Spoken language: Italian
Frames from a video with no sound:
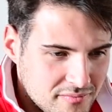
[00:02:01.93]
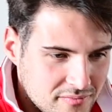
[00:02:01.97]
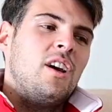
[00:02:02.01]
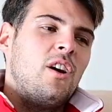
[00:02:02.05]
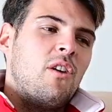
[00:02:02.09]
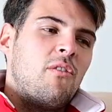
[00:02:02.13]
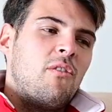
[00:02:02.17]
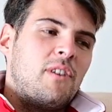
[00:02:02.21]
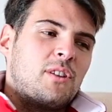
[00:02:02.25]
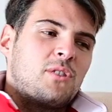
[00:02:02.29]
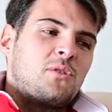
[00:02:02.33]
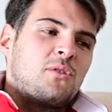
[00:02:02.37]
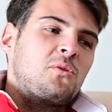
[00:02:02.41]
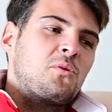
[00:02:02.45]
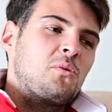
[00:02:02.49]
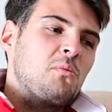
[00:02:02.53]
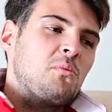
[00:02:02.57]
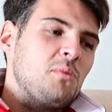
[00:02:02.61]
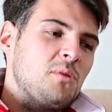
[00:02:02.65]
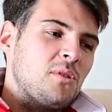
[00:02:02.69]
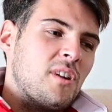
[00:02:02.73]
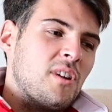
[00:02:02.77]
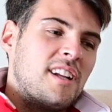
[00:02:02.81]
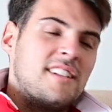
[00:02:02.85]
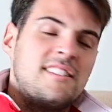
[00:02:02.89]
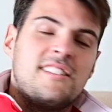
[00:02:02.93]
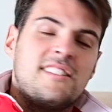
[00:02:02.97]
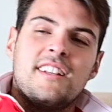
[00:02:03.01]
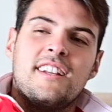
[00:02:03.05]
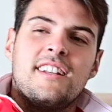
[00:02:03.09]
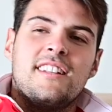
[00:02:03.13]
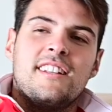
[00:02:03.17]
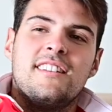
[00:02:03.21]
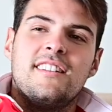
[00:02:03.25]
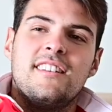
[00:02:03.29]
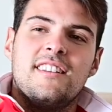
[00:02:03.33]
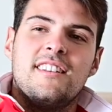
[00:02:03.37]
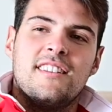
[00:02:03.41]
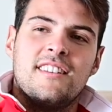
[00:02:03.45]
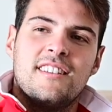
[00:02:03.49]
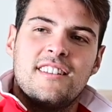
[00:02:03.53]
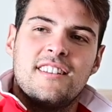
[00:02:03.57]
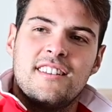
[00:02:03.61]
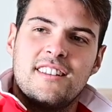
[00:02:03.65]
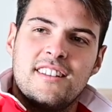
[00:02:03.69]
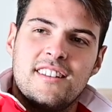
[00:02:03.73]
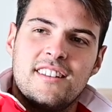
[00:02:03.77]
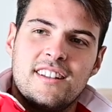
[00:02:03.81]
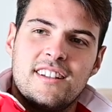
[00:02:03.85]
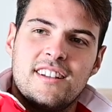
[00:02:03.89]
Ho fatto subito la Serie D,
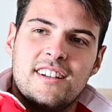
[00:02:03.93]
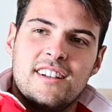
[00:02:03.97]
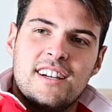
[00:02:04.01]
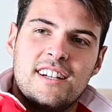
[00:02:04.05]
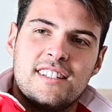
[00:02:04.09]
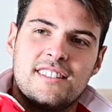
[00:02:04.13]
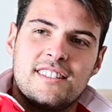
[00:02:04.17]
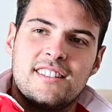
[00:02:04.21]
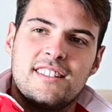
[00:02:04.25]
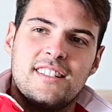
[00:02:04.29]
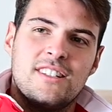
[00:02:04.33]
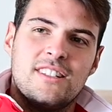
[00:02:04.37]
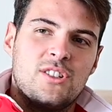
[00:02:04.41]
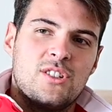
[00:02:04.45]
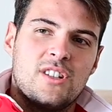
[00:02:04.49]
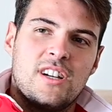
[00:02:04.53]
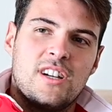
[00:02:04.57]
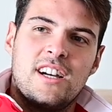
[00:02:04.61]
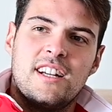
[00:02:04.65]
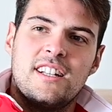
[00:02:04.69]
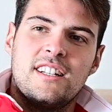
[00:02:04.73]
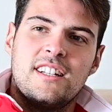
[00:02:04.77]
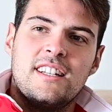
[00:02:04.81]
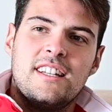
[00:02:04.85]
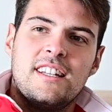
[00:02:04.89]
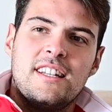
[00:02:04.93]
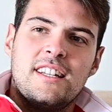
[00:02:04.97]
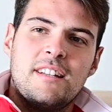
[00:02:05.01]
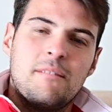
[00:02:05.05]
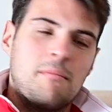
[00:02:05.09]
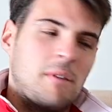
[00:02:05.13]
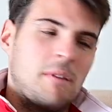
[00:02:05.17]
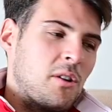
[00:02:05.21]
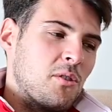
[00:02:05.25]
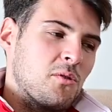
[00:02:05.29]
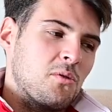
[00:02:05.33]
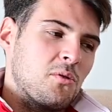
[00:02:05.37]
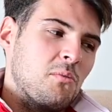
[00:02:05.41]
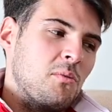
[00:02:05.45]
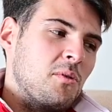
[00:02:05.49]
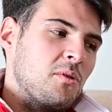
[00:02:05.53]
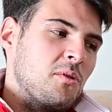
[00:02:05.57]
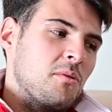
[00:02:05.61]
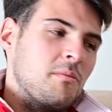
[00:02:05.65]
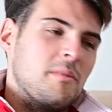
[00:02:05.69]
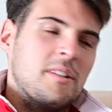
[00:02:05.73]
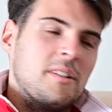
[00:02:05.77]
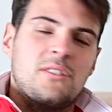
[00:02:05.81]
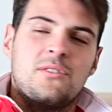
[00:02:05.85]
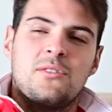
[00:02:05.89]
a 16 anni mi hanno
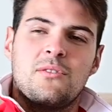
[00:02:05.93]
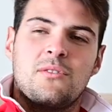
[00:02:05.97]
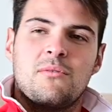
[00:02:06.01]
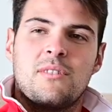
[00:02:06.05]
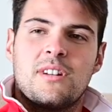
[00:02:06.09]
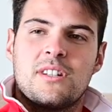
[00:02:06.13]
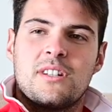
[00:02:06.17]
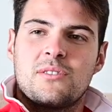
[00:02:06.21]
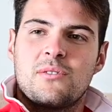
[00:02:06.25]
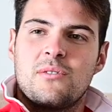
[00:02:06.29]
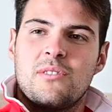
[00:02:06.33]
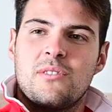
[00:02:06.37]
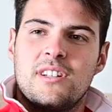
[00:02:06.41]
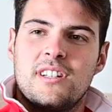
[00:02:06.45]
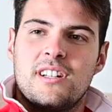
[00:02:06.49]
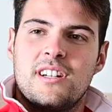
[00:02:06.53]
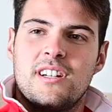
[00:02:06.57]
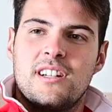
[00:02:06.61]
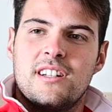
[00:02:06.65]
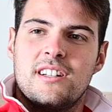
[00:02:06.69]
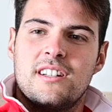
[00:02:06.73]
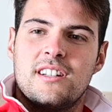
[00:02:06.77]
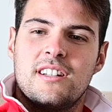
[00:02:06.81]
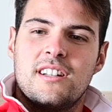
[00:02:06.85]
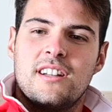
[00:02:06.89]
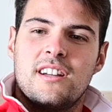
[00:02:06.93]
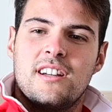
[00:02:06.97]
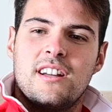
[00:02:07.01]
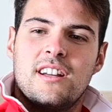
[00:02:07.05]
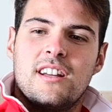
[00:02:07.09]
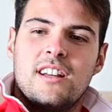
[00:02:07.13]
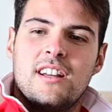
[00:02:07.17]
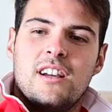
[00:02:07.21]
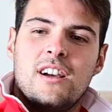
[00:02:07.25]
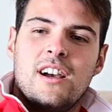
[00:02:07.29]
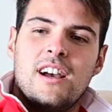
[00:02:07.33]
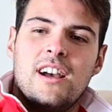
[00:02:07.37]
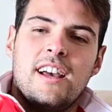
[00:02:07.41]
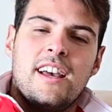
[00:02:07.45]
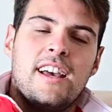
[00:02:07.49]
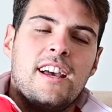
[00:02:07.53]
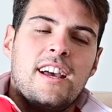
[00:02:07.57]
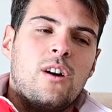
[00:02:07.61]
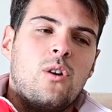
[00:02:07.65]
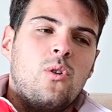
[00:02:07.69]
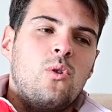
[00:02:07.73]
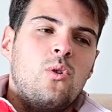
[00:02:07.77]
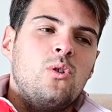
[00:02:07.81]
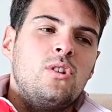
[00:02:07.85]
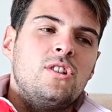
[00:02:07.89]
subito messo in una squadra,
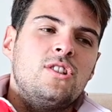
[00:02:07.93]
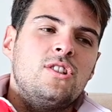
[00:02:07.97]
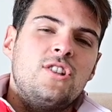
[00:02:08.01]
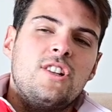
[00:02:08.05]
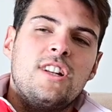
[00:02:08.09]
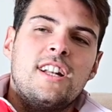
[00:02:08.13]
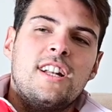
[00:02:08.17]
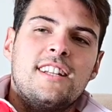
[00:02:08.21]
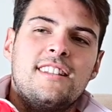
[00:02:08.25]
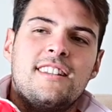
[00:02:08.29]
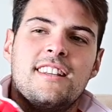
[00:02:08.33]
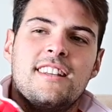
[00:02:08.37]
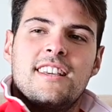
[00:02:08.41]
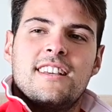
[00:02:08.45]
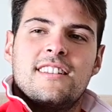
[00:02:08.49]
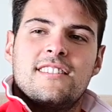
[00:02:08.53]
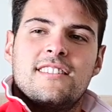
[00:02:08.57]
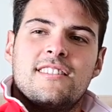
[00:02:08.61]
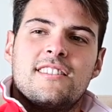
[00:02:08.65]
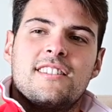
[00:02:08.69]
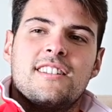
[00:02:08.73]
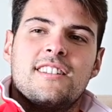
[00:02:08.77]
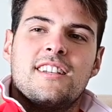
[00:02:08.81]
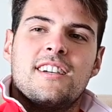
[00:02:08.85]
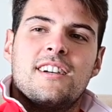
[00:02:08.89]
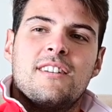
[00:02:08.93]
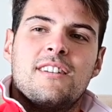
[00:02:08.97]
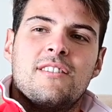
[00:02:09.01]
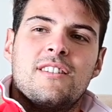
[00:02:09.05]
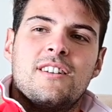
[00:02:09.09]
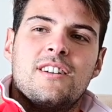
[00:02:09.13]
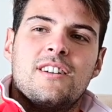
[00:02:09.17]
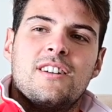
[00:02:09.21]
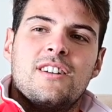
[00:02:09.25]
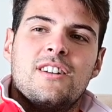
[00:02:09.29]
eh, Ginatese si chiama.